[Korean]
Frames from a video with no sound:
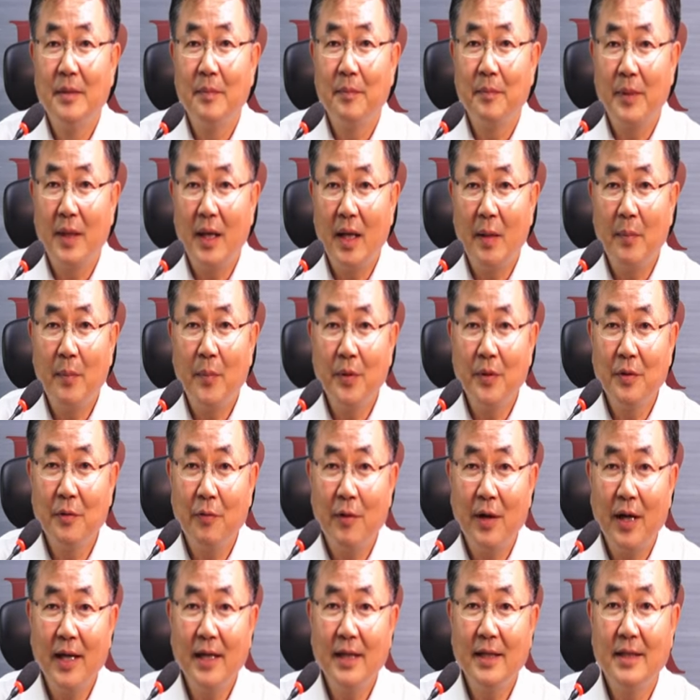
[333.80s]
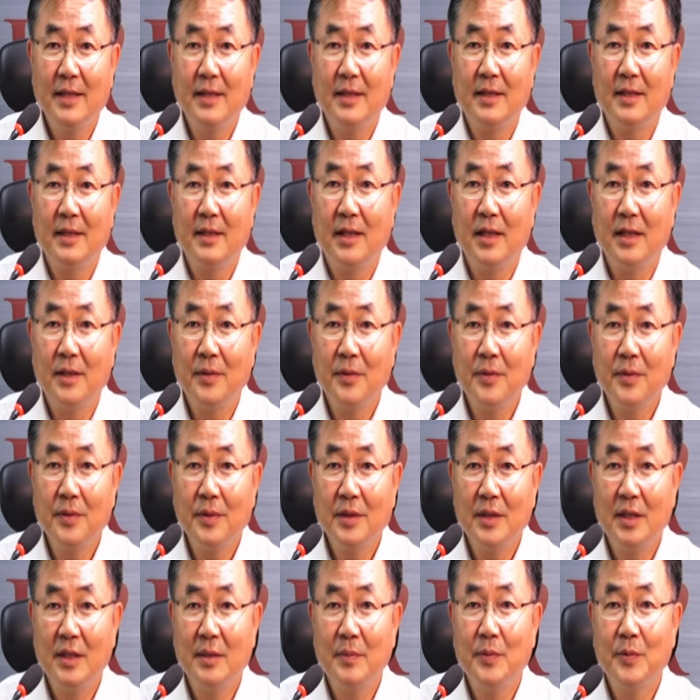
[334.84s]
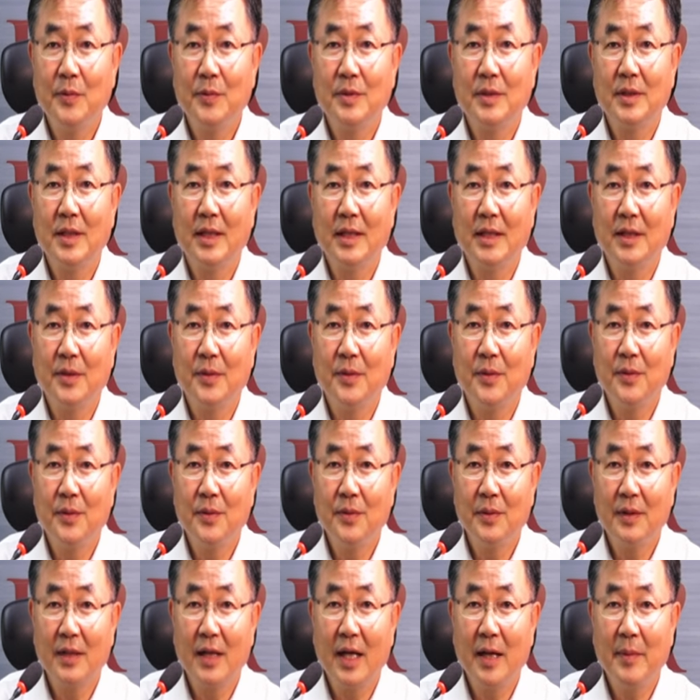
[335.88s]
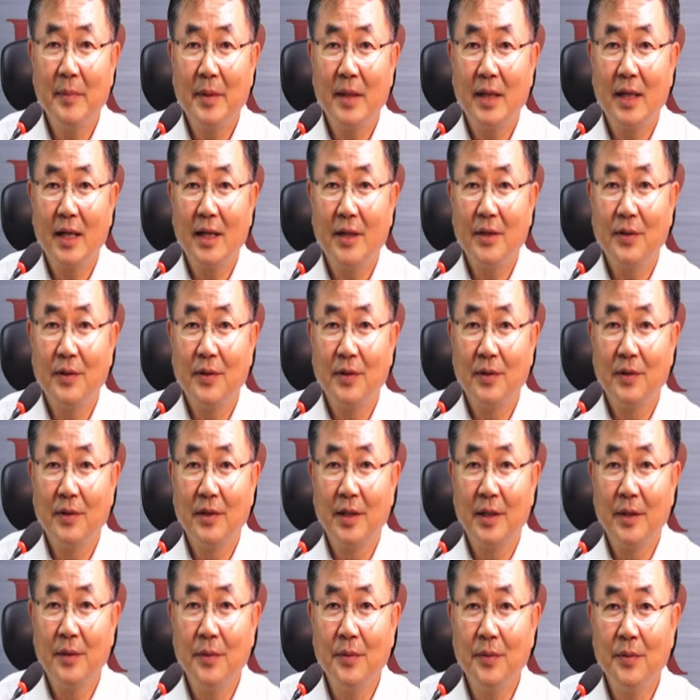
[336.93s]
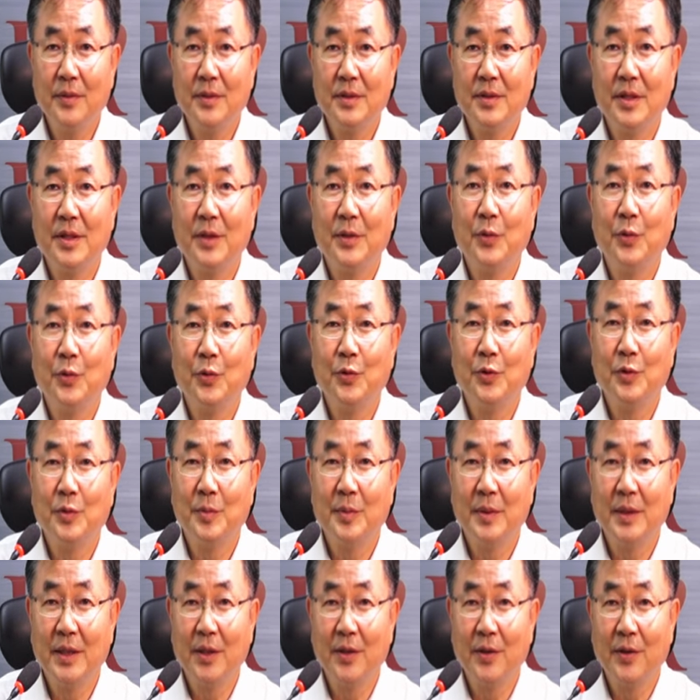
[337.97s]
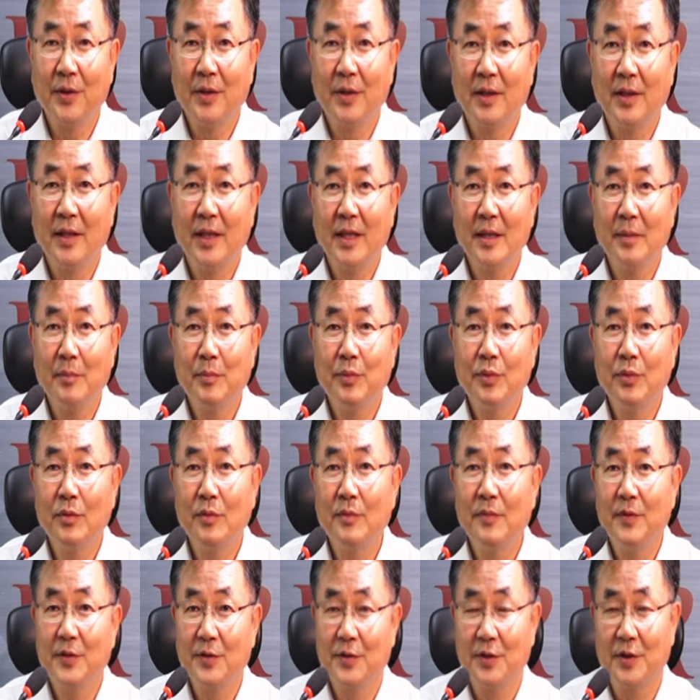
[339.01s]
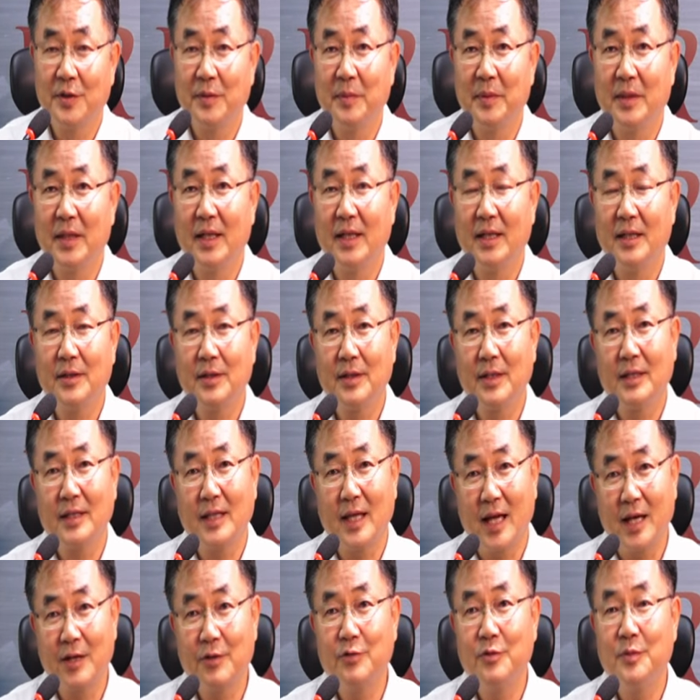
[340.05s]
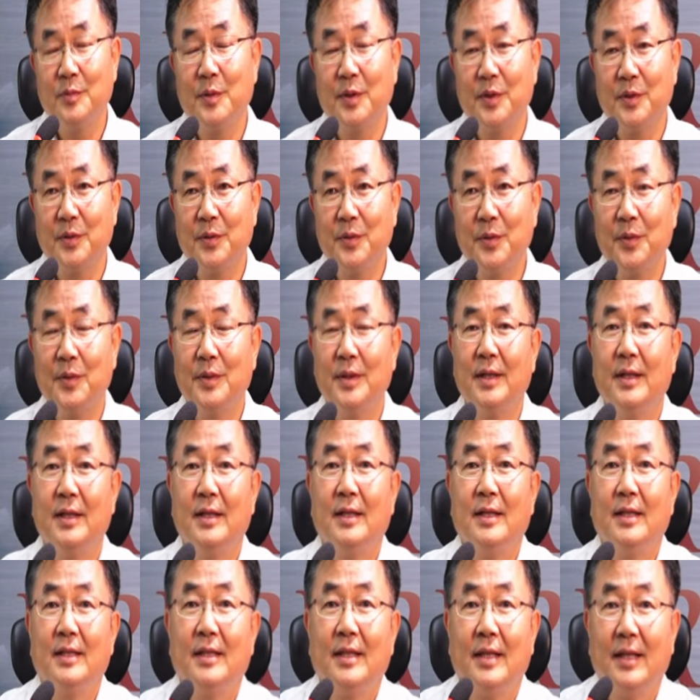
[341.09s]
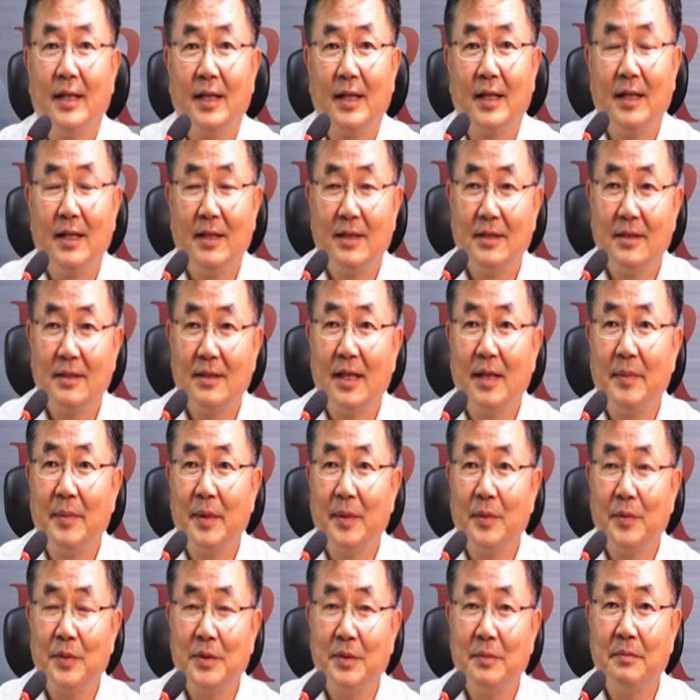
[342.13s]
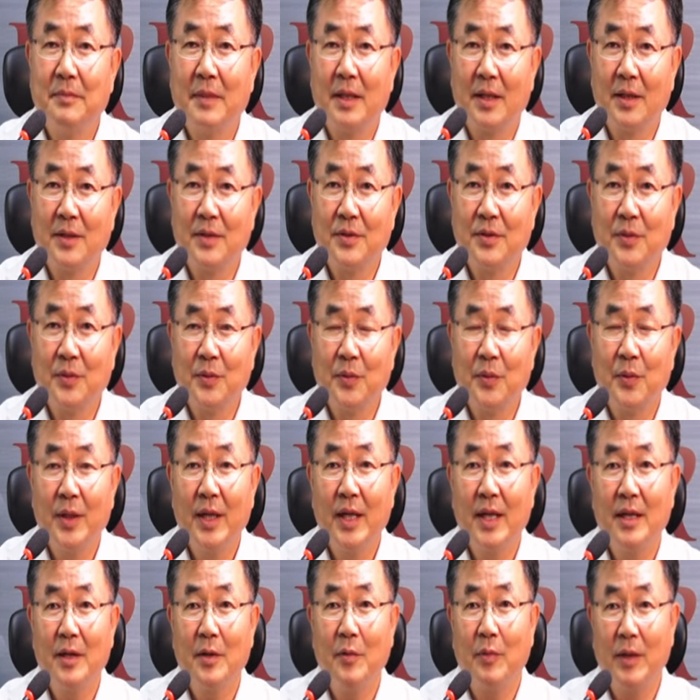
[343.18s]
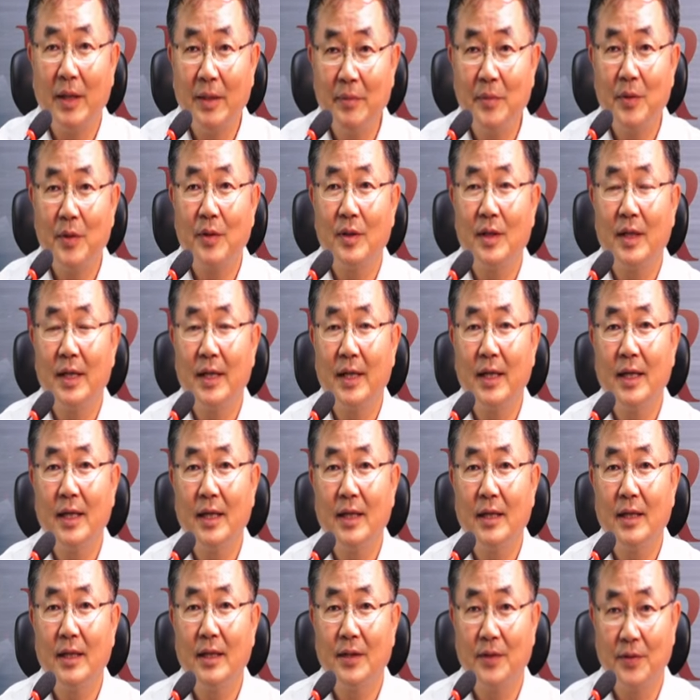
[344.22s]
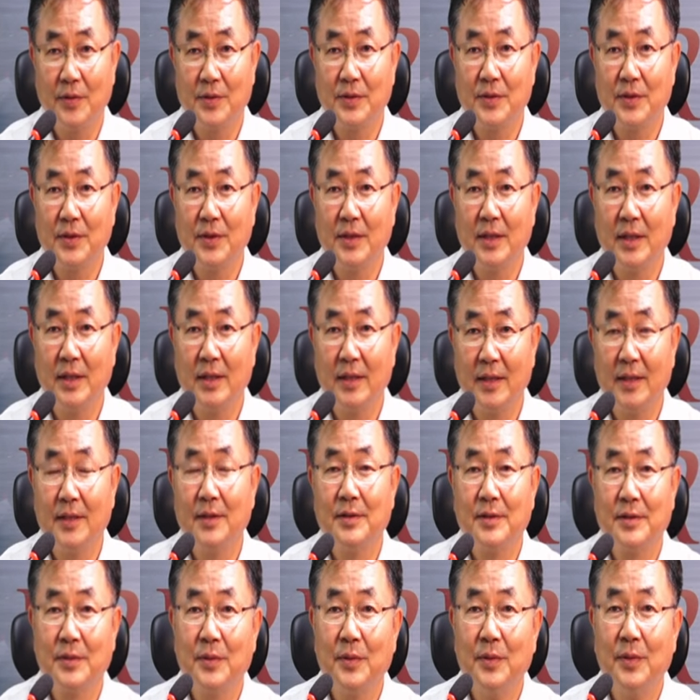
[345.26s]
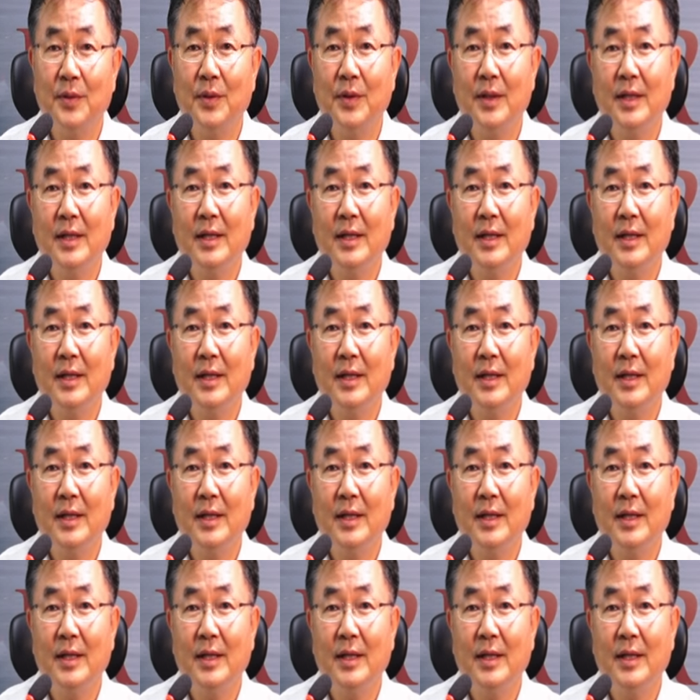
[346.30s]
파워포인트 파일이 들어가고 키보드가 있고 카메라가 연결되고 제 노트북이 연결된 프로 버전입니다. 이렇게 다 꾸며도 대략 한 450만원 정도에 완벽하게 형성이 되어지고